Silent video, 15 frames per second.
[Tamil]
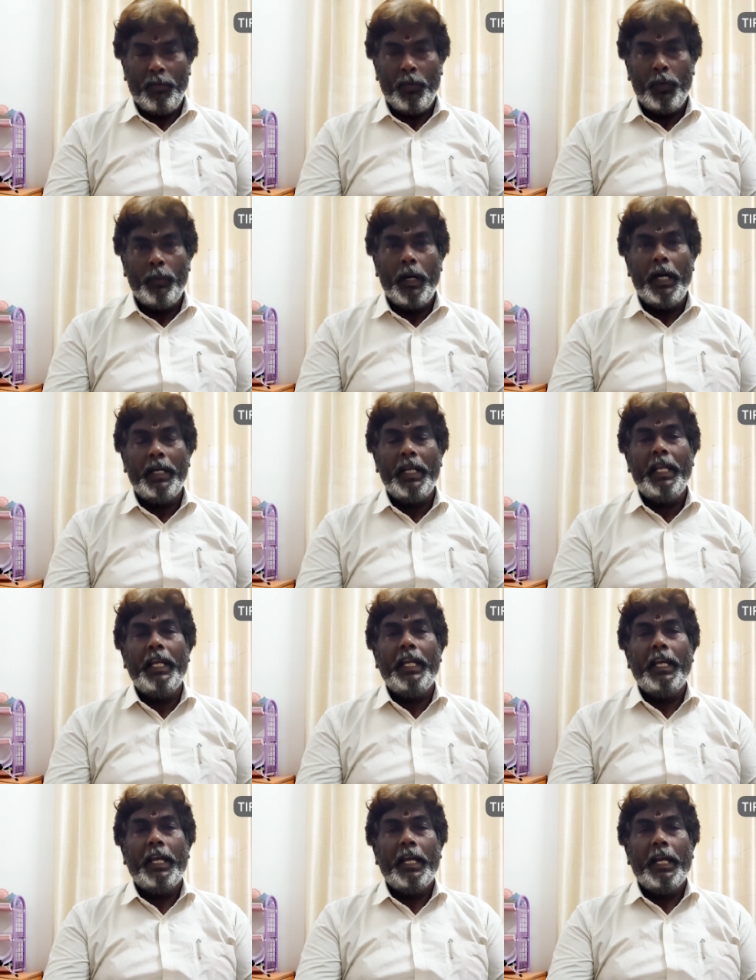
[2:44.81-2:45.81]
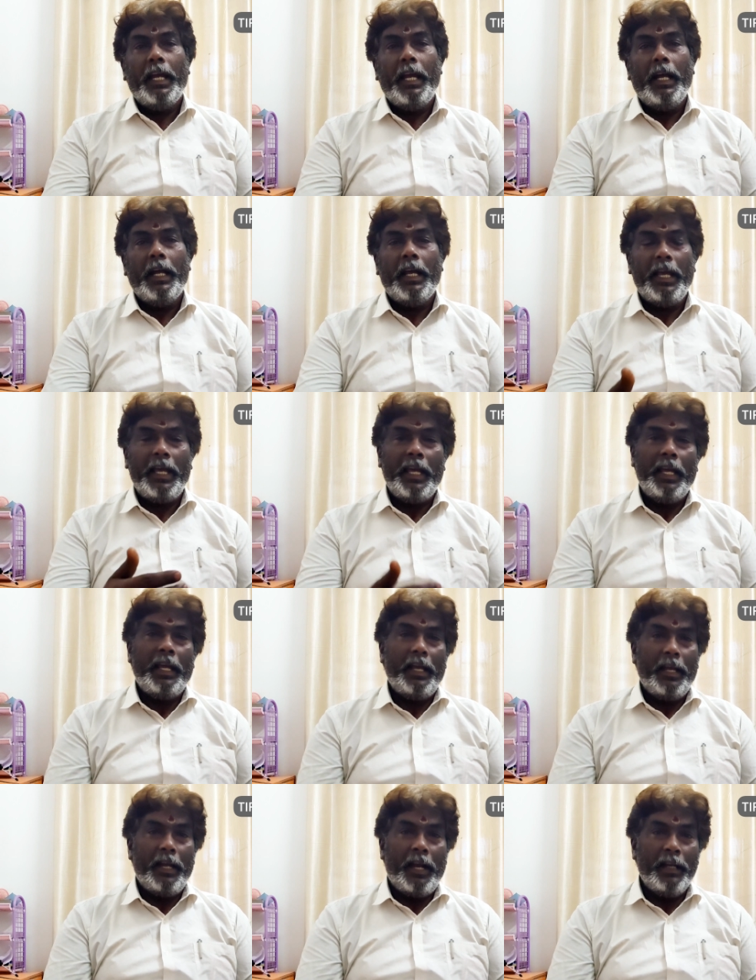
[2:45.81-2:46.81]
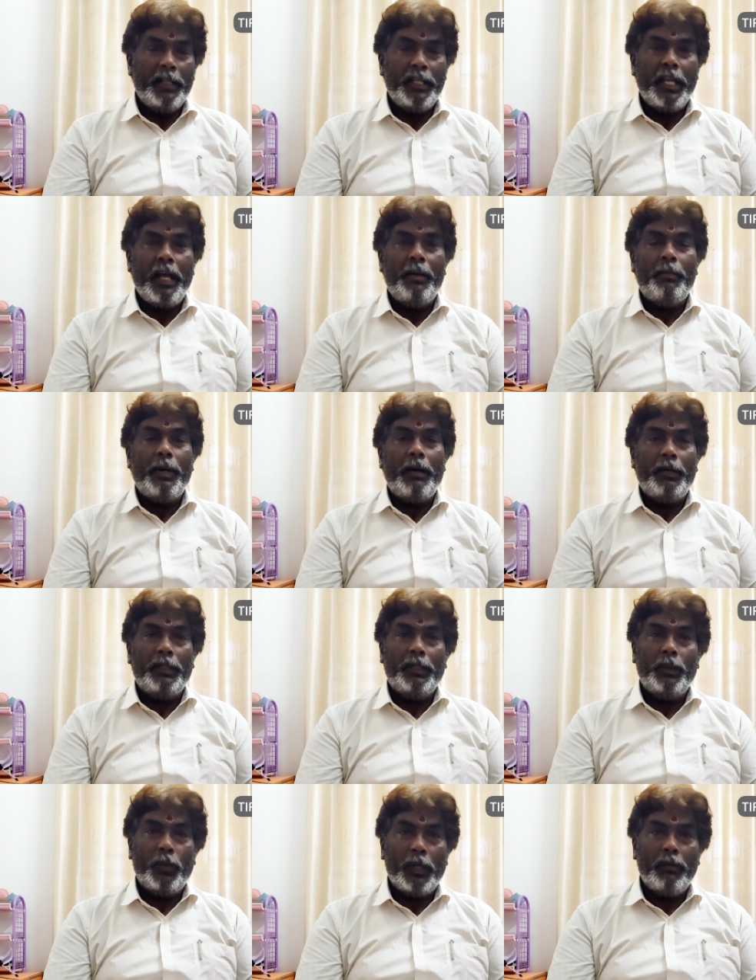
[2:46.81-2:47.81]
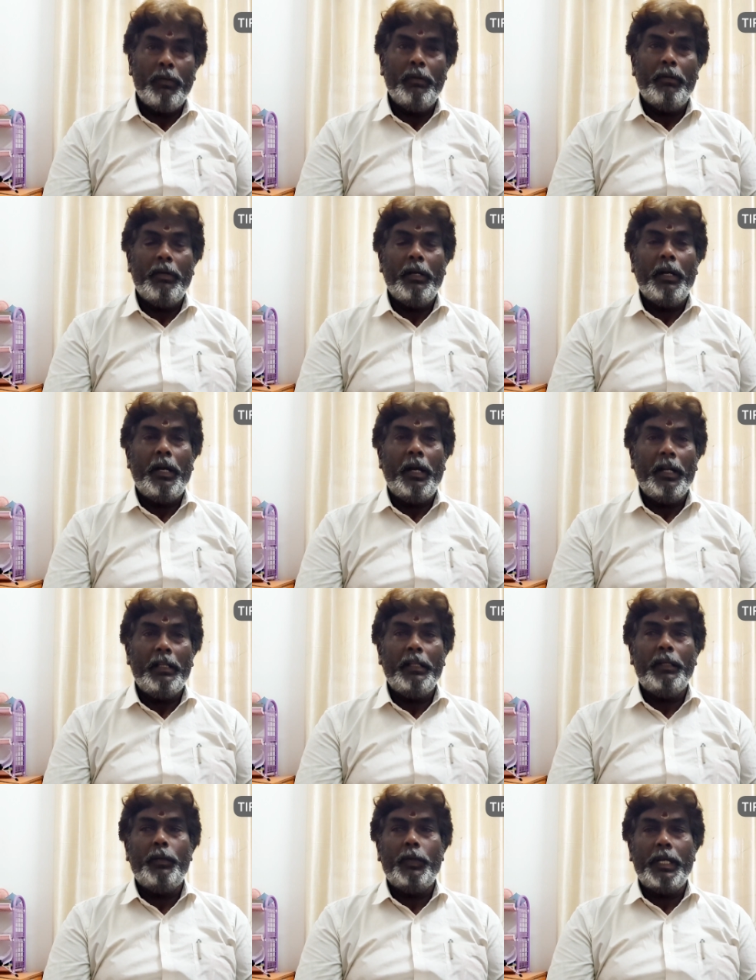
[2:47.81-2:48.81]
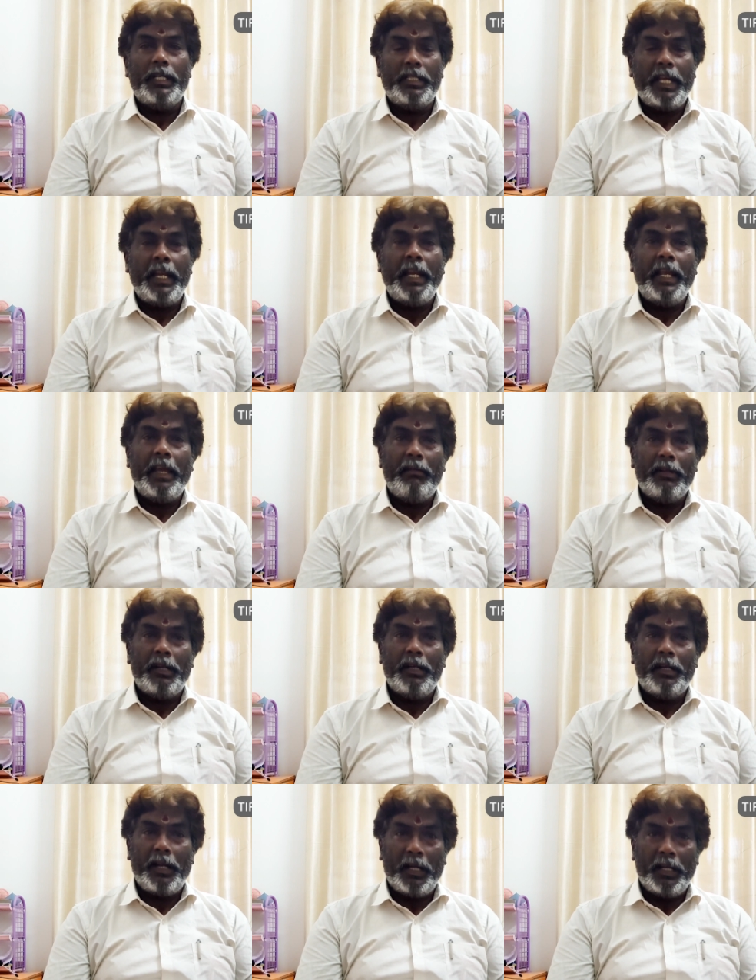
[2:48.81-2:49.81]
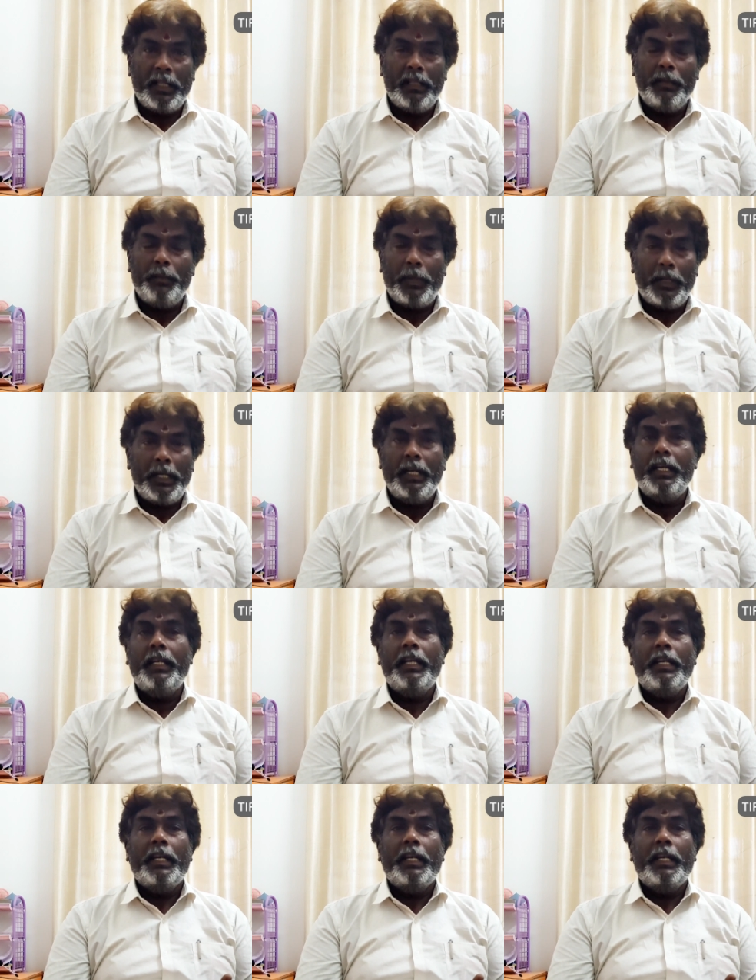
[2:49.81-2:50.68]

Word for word: உருமாறி அங்கே அனுசியா அம்மா வந்து உணவு அளித்துக்கூடிய செயலை அவர்கள் கண்டதுக்கு பிறகு